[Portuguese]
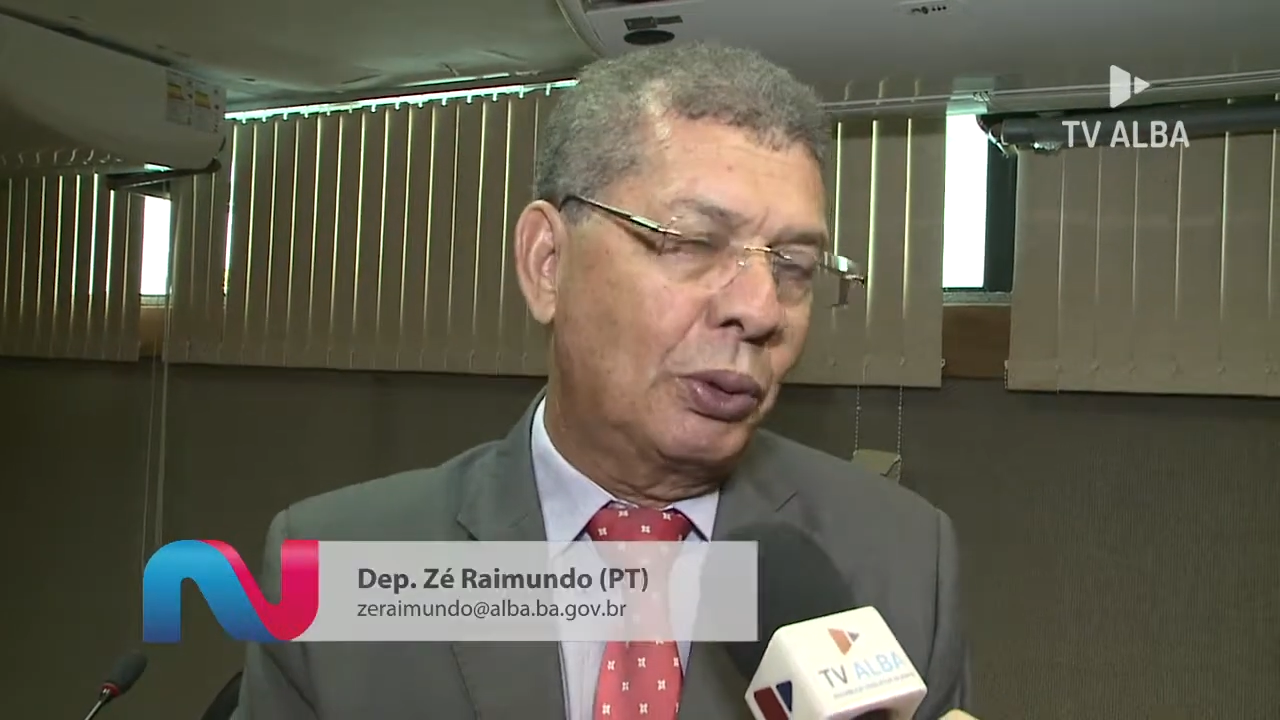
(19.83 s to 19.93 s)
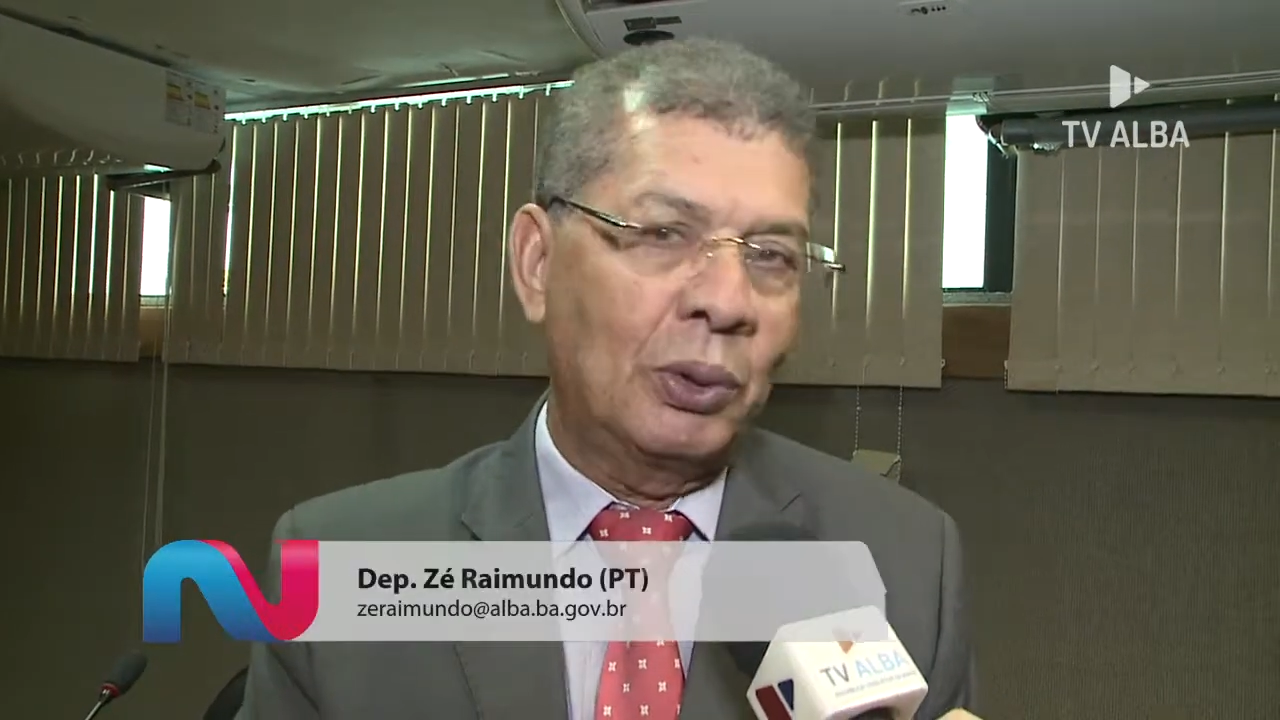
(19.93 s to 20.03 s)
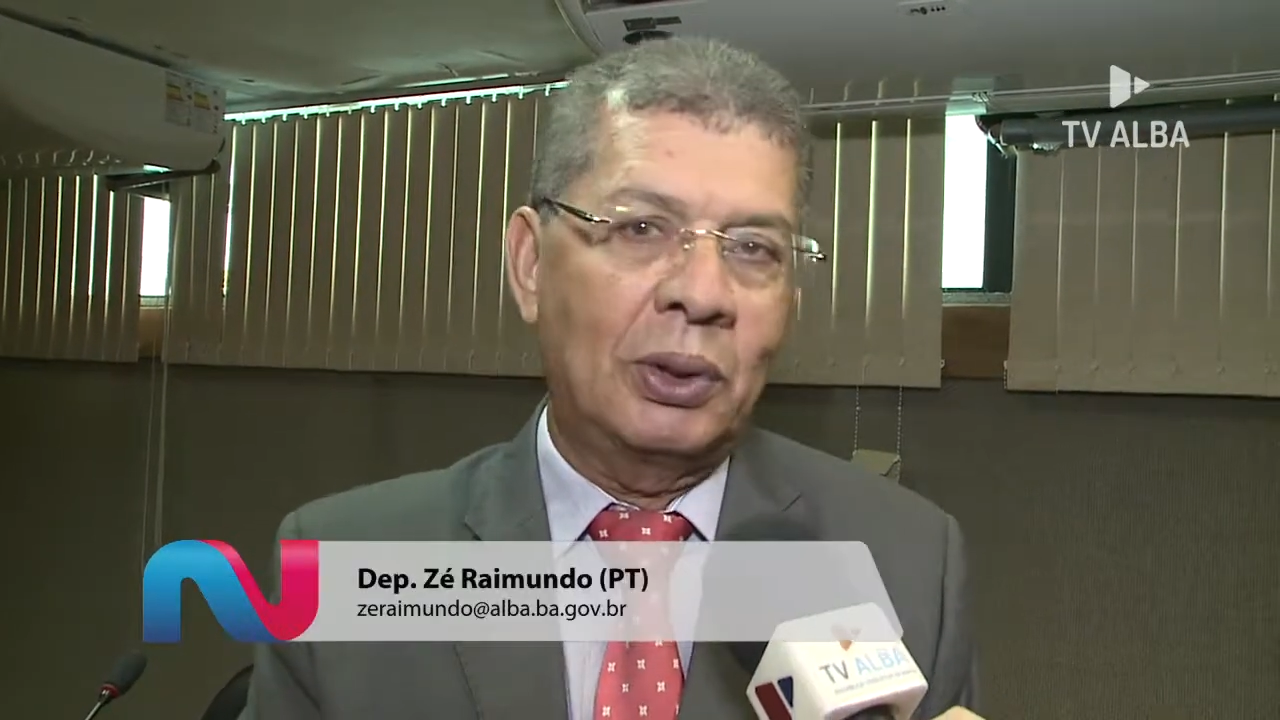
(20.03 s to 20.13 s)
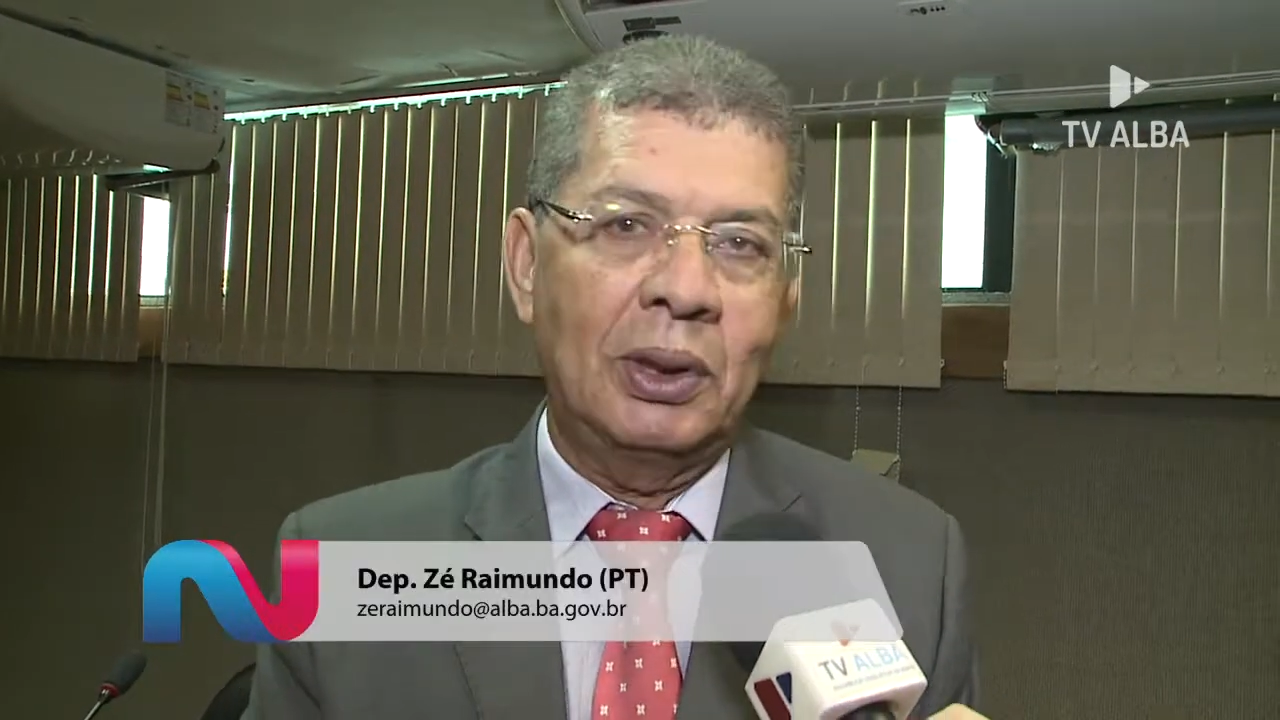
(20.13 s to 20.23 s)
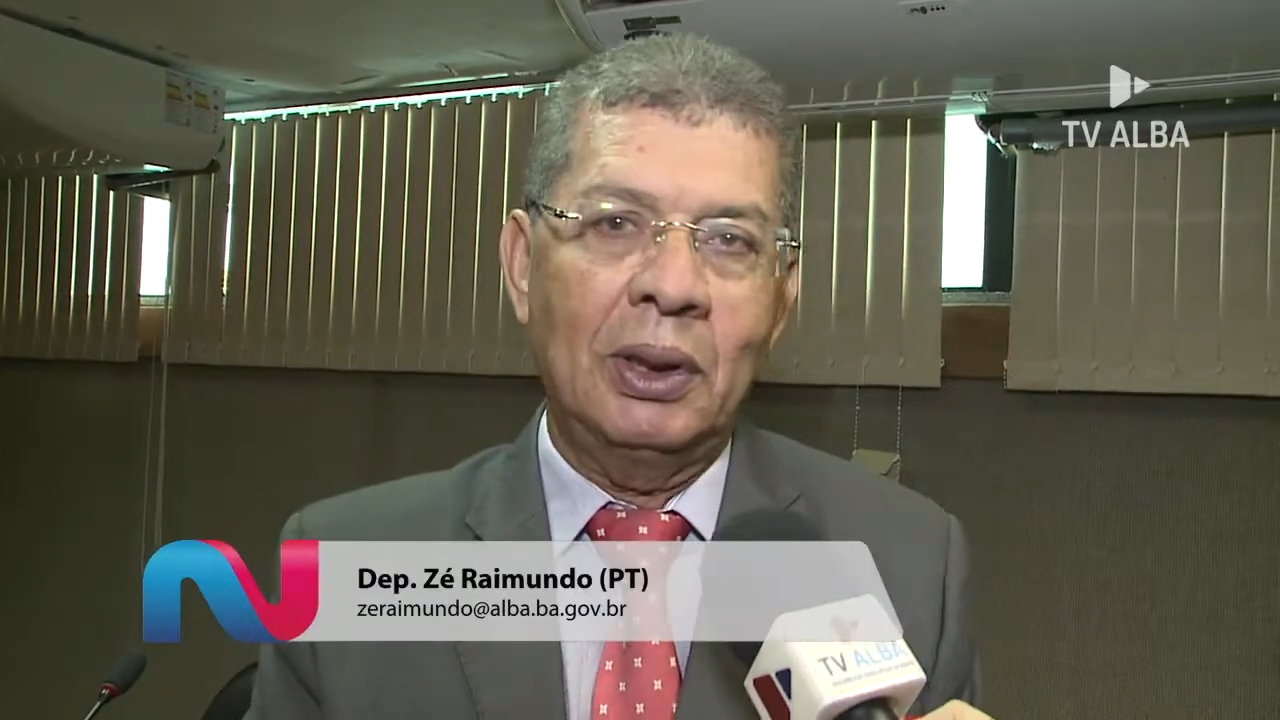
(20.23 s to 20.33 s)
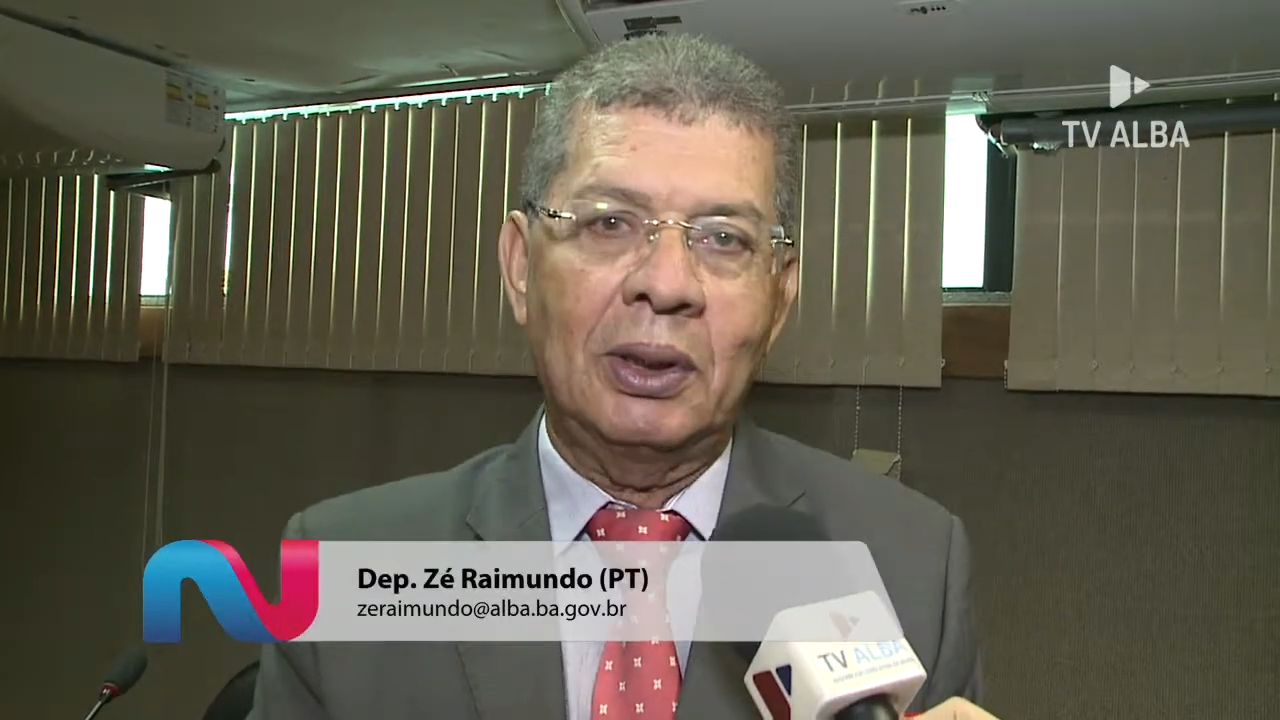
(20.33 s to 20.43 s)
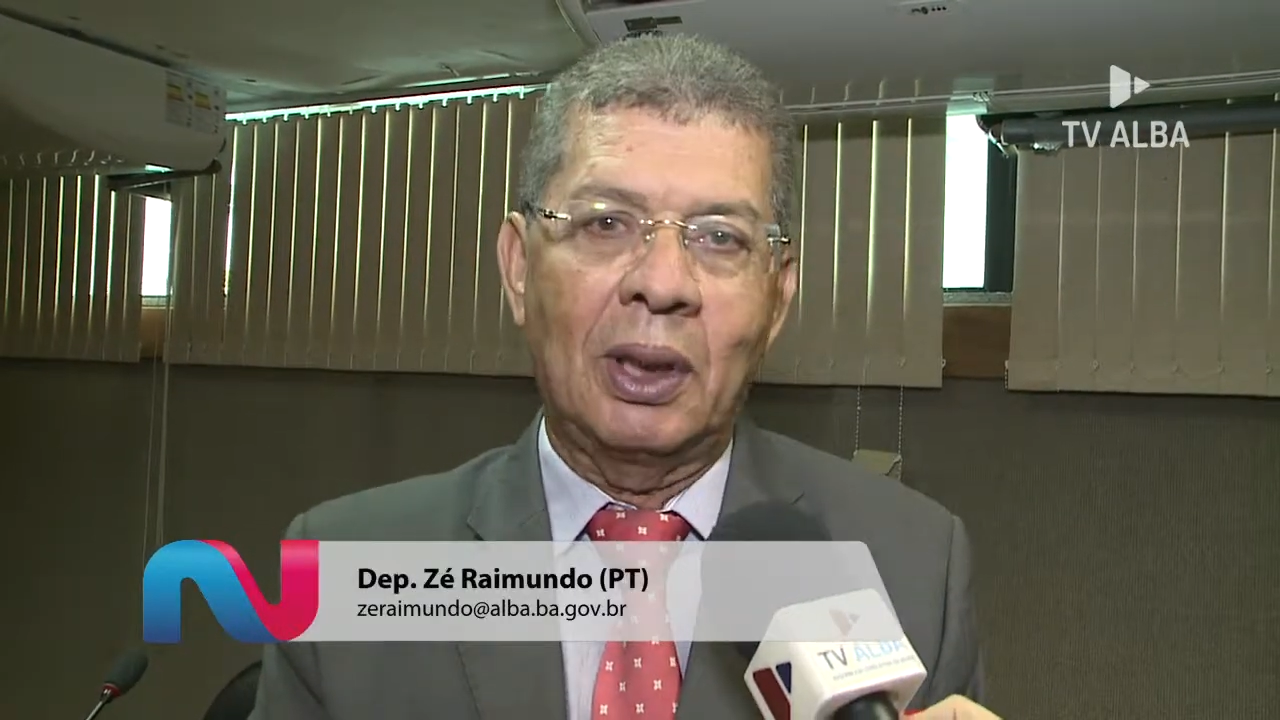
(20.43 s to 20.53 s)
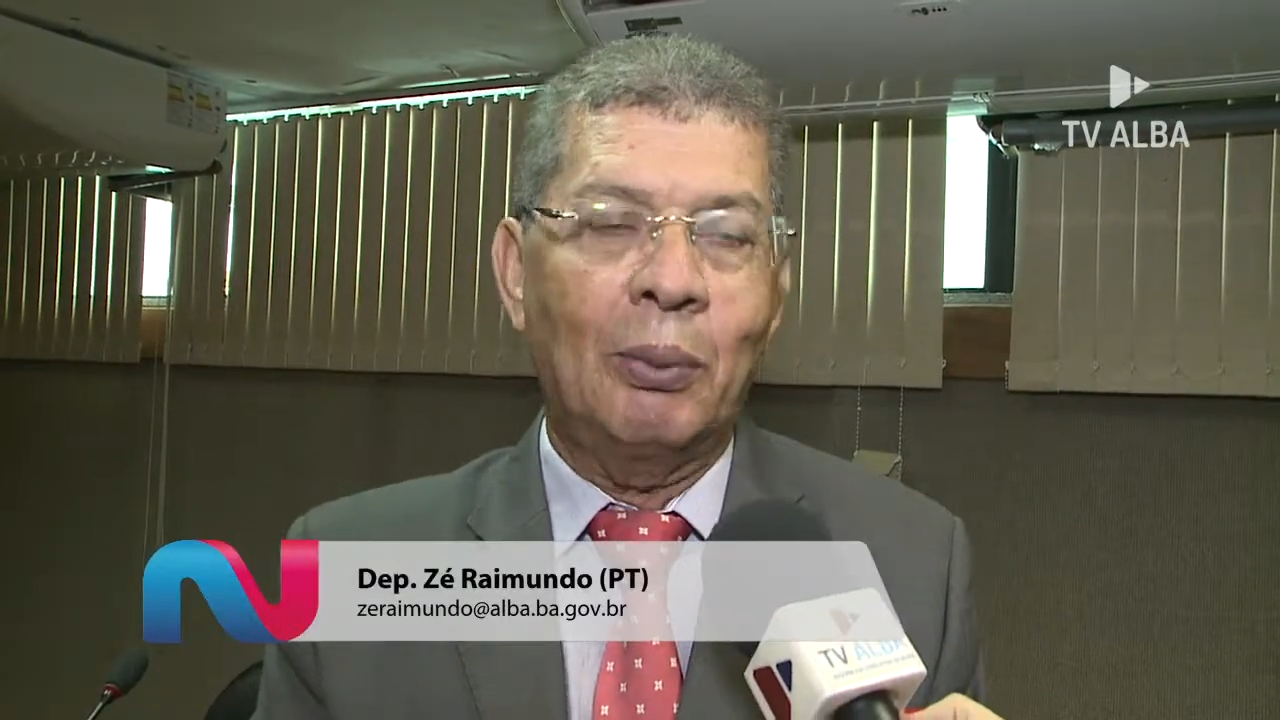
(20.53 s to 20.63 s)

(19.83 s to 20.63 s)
Justiça